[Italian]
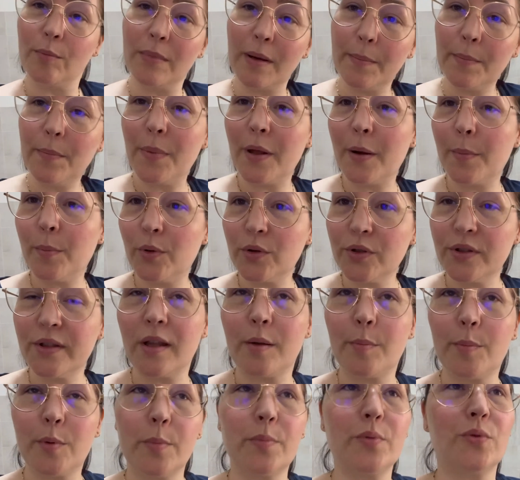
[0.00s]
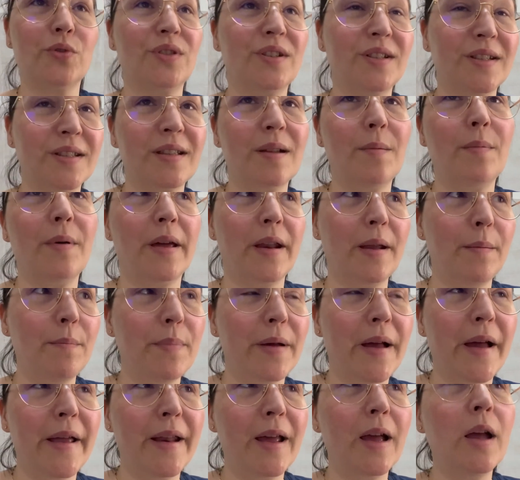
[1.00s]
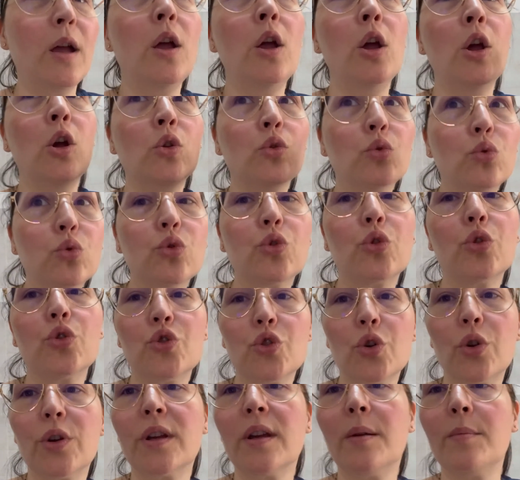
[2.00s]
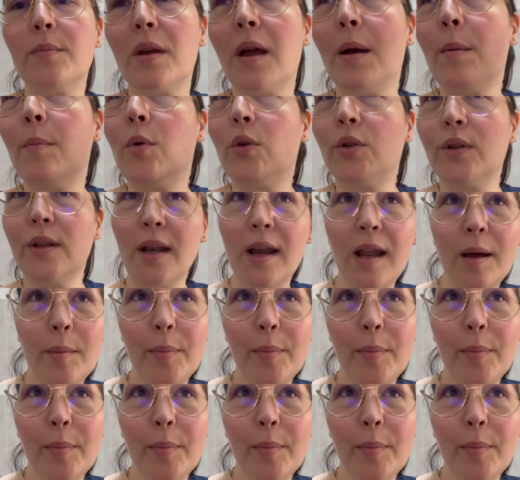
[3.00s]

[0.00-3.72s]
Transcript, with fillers: ma per poter proprio sistemare bene tutto ciò che abbiamo nella